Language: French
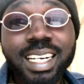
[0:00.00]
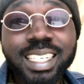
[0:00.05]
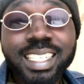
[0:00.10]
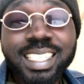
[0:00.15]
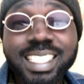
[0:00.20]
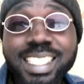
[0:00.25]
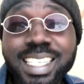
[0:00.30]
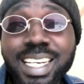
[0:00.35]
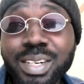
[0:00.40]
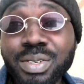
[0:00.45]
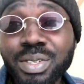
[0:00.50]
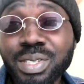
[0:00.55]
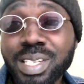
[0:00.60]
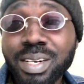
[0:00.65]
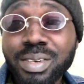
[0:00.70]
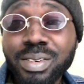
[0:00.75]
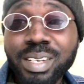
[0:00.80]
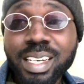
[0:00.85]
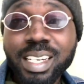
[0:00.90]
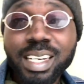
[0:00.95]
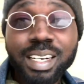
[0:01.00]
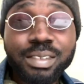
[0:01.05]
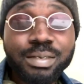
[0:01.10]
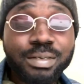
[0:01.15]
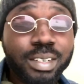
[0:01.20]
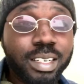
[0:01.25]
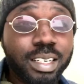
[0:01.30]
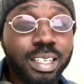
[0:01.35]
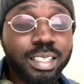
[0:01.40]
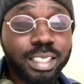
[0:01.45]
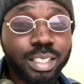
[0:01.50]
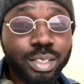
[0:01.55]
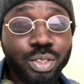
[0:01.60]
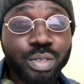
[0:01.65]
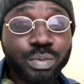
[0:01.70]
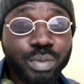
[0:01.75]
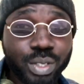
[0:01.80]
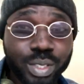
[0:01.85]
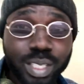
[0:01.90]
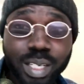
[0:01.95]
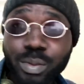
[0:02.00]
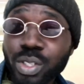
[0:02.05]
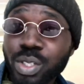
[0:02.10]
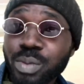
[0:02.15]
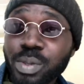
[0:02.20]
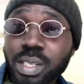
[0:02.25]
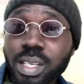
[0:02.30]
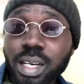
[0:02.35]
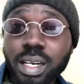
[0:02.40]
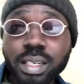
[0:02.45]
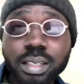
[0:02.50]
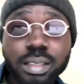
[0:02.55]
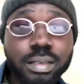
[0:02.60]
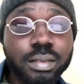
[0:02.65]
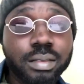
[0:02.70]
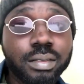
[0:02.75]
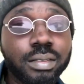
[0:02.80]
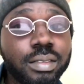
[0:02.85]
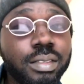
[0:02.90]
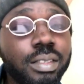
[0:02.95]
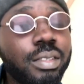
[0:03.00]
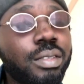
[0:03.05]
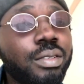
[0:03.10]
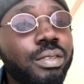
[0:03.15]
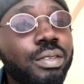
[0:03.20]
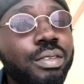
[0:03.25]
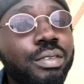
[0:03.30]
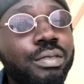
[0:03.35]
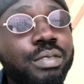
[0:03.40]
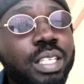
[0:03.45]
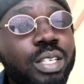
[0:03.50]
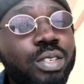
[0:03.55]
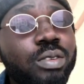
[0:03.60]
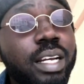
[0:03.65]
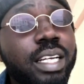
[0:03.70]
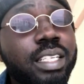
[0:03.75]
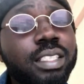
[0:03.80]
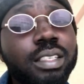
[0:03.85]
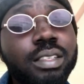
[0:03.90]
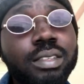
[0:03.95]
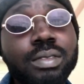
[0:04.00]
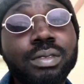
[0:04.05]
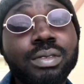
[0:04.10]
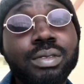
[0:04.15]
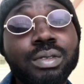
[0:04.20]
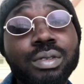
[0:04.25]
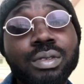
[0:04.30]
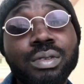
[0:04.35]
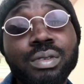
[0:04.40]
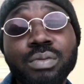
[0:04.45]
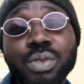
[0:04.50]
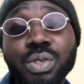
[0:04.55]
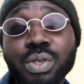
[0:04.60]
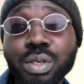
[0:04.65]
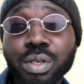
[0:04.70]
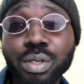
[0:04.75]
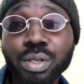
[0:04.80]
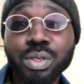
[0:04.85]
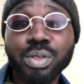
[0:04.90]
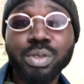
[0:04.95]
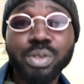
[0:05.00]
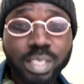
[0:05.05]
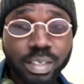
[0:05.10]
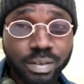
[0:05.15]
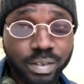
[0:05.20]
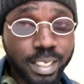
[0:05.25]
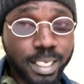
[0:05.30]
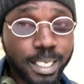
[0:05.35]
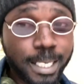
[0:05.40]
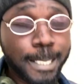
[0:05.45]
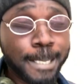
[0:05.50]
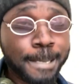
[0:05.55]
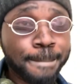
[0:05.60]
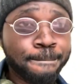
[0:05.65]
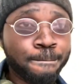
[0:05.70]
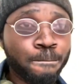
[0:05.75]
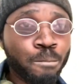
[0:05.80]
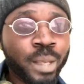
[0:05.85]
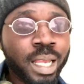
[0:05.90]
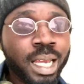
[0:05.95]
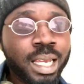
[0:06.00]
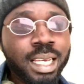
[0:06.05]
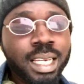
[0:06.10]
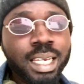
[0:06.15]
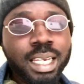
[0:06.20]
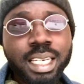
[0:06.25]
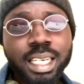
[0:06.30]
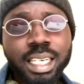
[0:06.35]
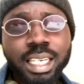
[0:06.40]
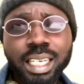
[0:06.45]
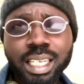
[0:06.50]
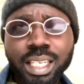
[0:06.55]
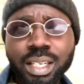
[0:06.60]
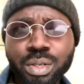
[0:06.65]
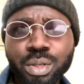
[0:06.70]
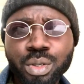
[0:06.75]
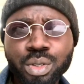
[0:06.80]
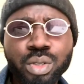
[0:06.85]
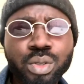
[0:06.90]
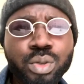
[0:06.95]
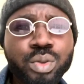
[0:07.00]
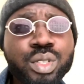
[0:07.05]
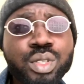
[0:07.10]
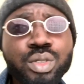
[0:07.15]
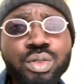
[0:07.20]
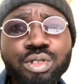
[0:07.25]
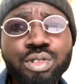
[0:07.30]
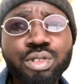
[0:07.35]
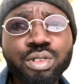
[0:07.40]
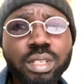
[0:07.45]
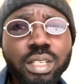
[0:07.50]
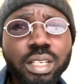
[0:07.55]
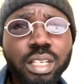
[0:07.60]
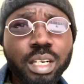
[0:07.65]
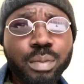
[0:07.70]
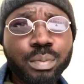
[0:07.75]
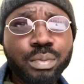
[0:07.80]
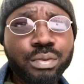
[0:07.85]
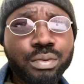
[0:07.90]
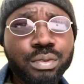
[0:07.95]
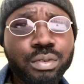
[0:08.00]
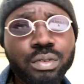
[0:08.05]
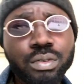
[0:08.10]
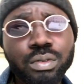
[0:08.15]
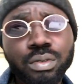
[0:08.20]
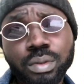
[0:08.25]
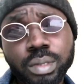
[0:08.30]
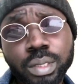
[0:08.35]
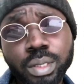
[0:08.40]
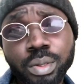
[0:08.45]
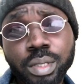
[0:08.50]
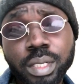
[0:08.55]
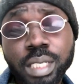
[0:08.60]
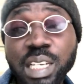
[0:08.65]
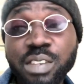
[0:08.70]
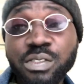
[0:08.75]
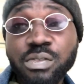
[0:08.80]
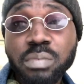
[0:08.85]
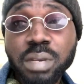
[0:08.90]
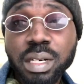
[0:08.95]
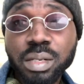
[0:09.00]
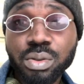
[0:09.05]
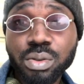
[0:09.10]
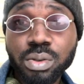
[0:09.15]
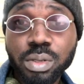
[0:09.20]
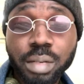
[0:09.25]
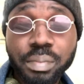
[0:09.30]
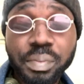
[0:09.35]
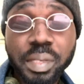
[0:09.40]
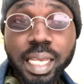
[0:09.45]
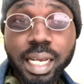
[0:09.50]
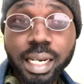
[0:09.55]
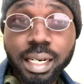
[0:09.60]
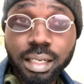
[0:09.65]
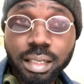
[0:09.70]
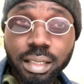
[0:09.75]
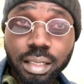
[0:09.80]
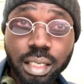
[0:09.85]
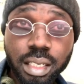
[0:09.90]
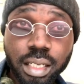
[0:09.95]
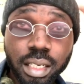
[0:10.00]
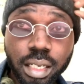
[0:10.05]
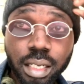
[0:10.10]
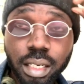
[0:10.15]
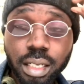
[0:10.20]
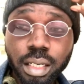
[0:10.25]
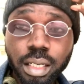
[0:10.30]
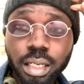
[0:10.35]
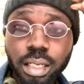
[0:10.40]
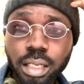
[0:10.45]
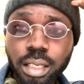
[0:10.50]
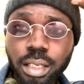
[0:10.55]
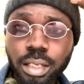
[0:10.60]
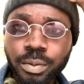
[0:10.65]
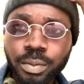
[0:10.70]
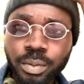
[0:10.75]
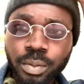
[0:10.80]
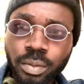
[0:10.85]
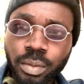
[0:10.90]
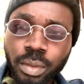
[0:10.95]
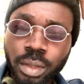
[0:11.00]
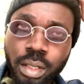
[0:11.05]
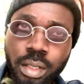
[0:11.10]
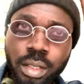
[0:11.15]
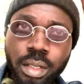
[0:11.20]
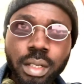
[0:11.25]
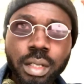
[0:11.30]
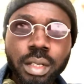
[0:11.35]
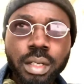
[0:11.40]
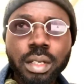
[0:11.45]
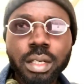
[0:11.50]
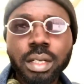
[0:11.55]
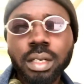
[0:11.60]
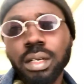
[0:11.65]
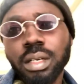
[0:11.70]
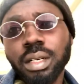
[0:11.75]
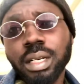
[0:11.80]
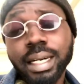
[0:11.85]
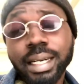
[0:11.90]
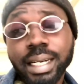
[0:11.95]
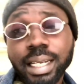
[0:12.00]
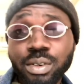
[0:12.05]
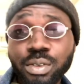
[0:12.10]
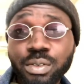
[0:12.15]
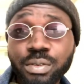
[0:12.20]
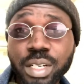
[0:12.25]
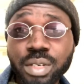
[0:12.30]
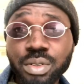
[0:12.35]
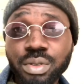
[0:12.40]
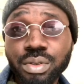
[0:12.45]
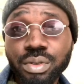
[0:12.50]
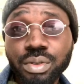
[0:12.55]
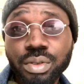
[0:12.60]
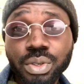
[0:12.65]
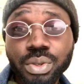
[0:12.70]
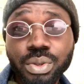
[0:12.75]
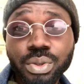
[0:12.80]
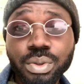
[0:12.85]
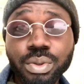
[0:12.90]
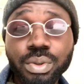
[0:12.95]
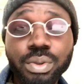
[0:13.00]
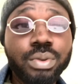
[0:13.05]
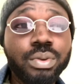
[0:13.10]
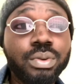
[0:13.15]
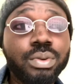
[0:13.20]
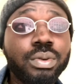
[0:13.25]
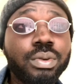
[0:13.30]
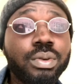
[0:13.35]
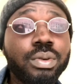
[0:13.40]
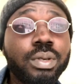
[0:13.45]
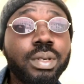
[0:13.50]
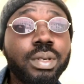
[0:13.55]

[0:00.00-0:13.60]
salut, salut les gars. Voilà, c'est toujours bon le Sam Hospital. Donc, euh, vous êtes sur la chaîne de Monsieur le Riz 225. Et aujourd'hui, je suis juste là pour vous donner une information capitale qui est. Alors, donc, euh, aujourd'hui, euh, comme je vous le